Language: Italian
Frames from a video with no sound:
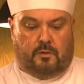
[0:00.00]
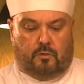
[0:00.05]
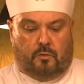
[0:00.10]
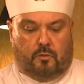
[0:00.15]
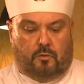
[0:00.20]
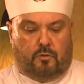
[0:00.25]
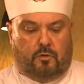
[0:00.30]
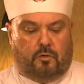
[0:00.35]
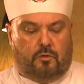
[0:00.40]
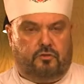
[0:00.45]

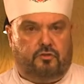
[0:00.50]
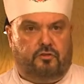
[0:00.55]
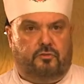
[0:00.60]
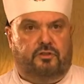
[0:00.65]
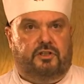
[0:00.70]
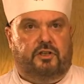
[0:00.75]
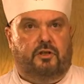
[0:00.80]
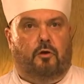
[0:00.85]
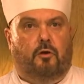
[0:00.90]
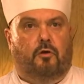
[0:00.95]
un goccio
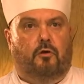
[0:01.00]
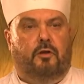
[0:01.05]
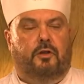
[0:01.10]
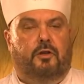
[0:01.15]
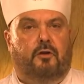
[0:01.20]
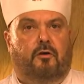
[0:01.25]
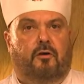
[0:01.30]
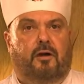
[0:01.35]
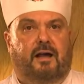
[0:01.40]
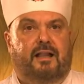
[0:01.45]
di
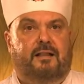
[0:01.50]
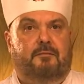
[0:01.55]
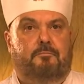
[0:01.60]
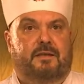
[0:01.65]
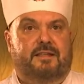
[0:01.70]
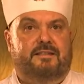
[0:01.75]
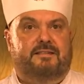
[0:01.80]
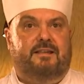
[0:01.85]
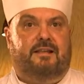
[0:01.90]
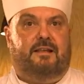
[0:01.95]
olio al
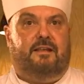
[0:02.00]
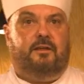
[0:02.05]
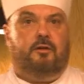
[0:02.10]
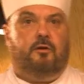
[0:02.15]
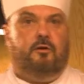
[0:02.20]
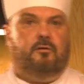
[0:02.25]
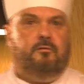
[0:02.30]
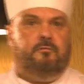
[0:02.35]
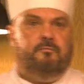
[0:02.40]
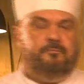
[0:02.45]

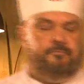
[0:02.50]
basilico